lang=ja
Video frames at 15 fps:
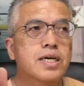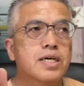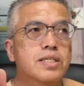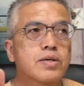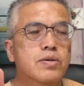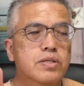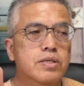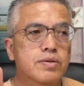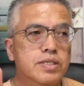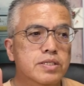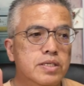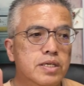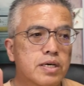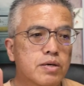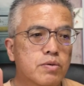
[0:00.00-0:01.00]
なので
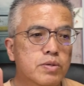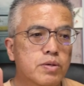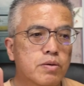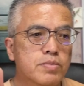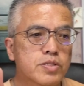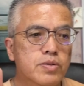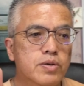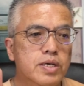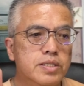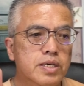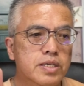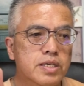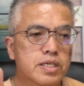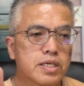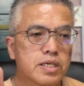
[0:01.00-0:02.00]
私がお店の方
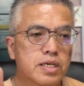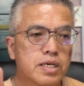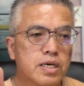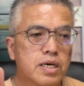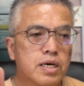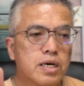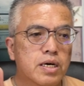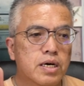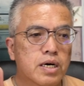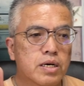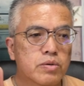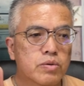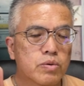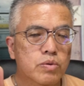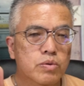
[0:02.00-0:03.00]
にこ
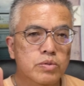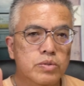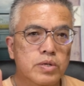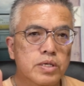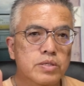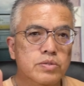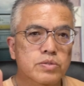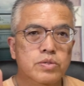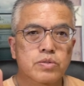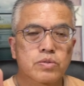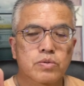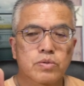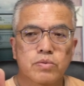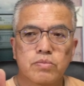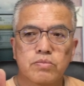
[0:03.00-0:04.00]
のレンズちょっ
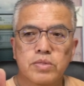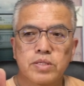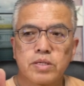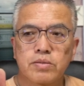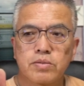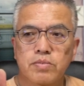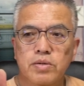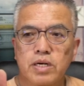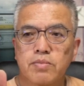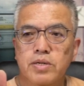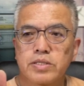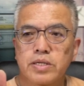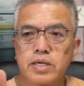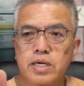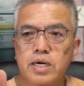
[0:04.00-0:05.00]
と見せてもらえま
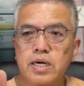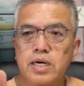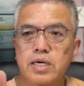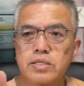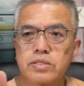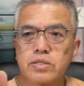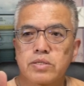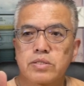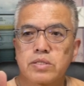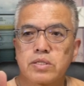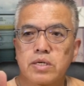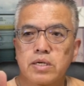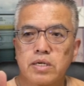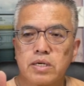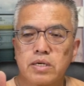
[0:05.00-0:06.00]
せんかって言っ
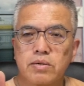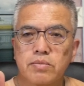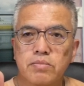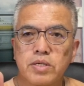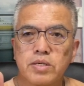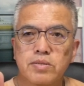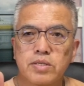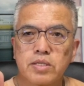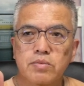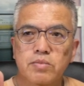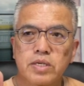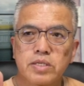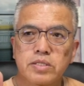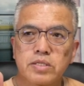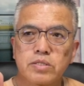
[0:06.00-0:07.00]
て見せても
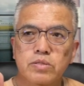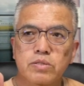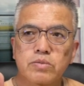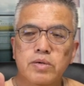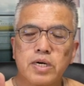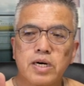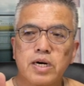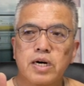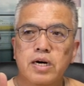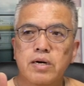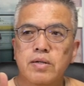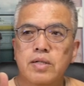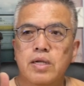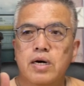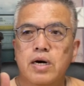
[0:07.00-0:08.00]
らって、実は
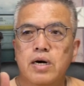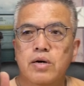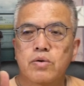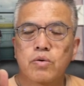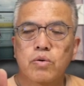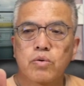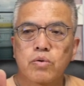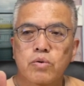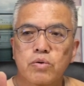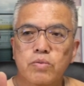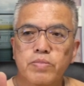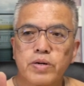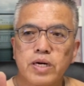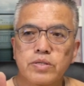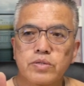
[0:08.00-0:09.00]
この
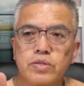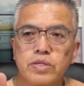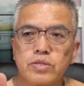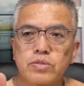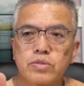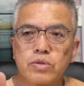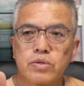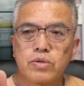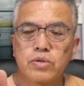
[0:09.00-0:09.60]
プライスリスト